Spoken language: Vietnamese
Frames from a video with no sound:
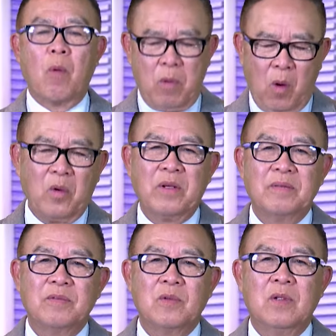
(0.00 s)
phục hồi.
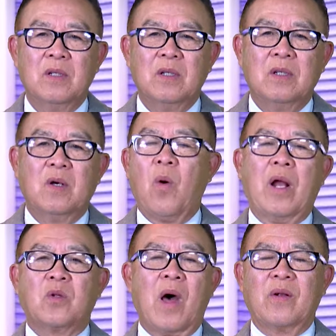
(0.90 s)

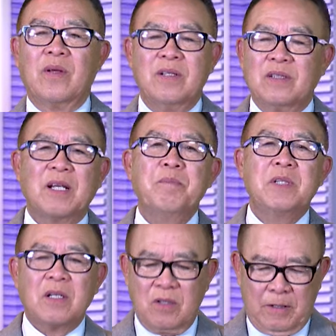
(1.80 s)
Hoàn toàn có người chấm
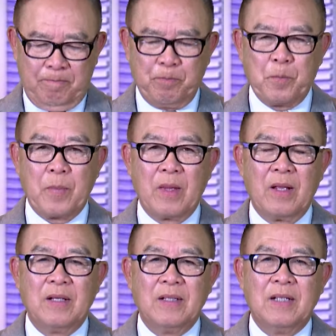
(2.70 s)
dứt rồi.
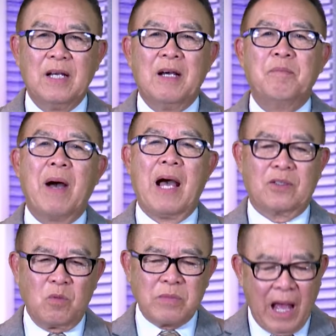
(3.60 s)
Mà
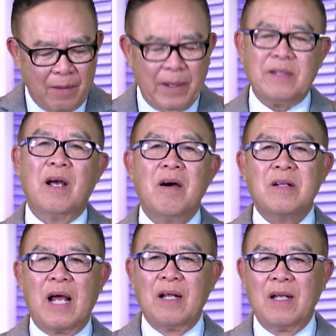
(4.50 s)
chúng ta phải nhớ
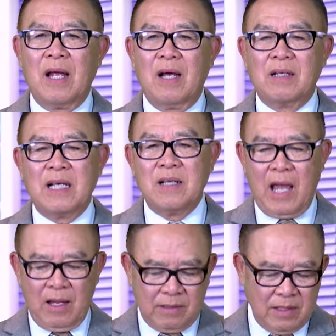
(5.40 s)
rằng là
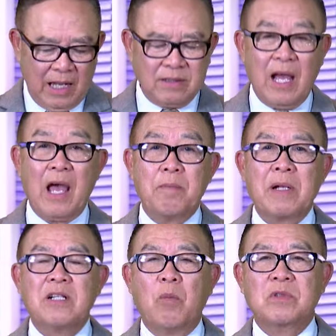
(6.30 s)
cái ngành nghề
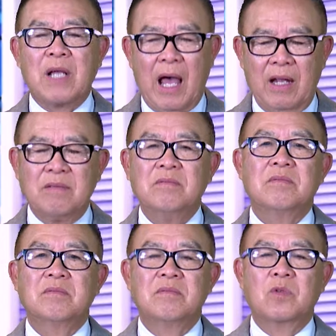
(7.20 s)
bất động sản
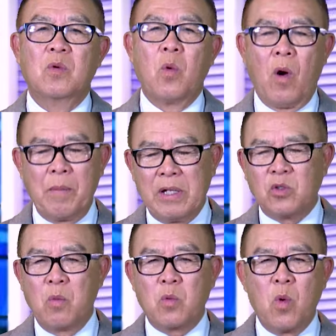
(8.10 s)
của bên
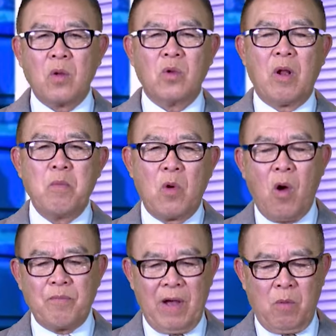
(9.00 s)
Trung Quốc nó đóng
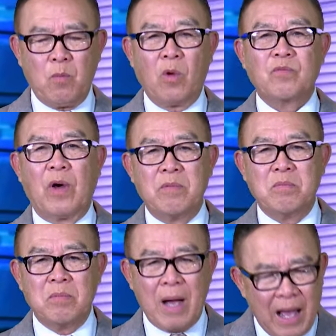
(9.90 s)
góp vào
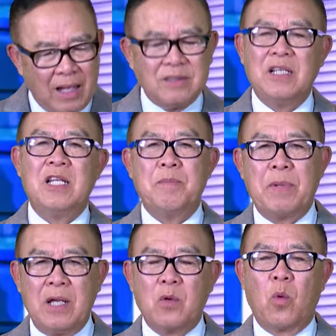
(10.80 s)
1/3
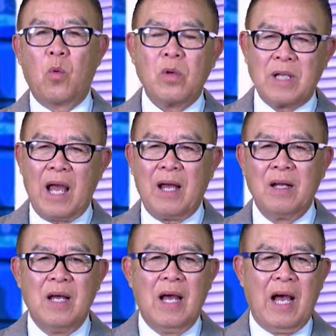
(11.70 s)
GDP của quốc gia,
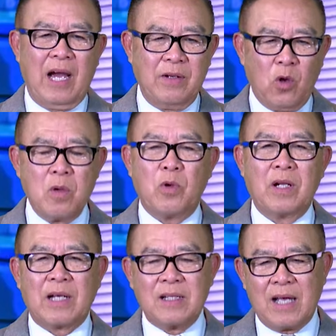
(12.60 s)
hay nói một
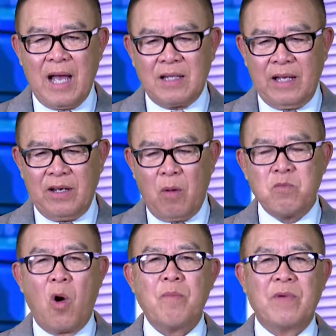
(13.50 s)
cách khác là nó
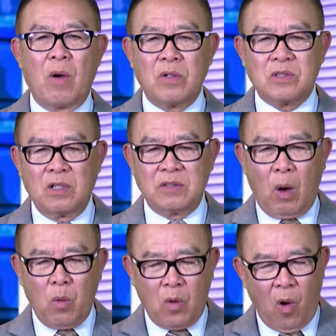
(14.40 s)
đóng góp vào cái sự
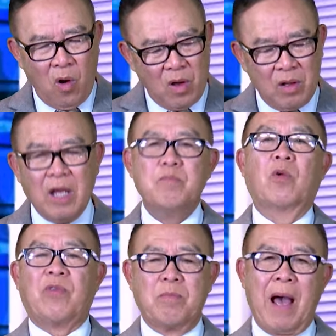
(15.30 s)
giàu có hết
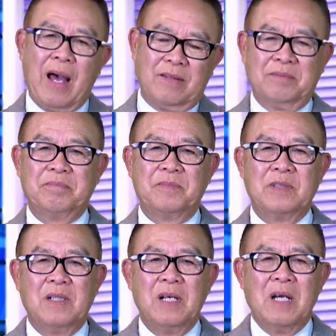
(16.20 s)
1/3.
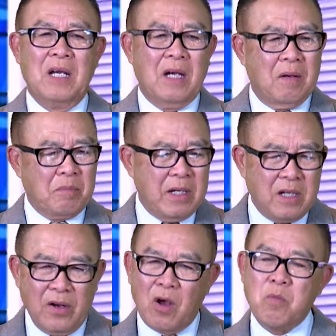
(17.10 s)
Bây
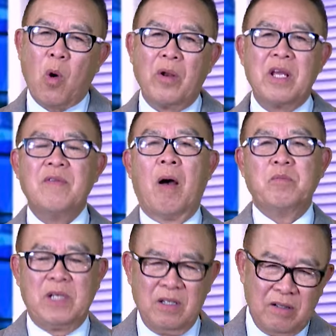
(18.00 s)
giờ nó không còn hy
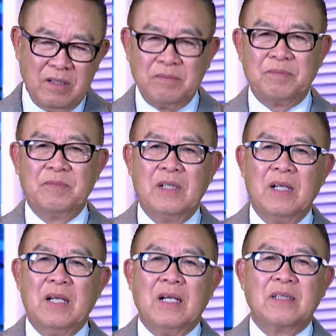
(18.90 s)
vọng gì nữa,
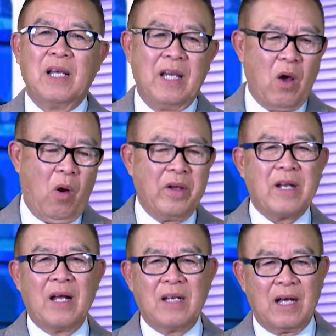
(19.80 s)
thì hỏi
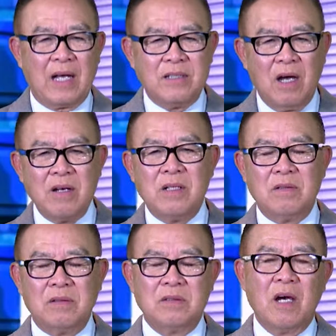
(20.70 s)
rằng là cái
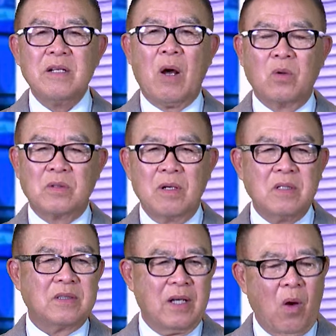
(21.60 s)
giới đầu
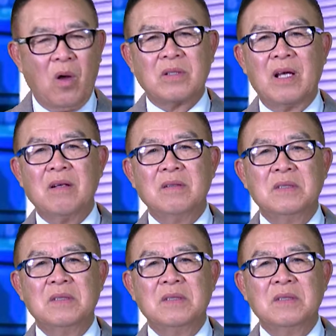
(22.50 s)
tư thì họ sẽ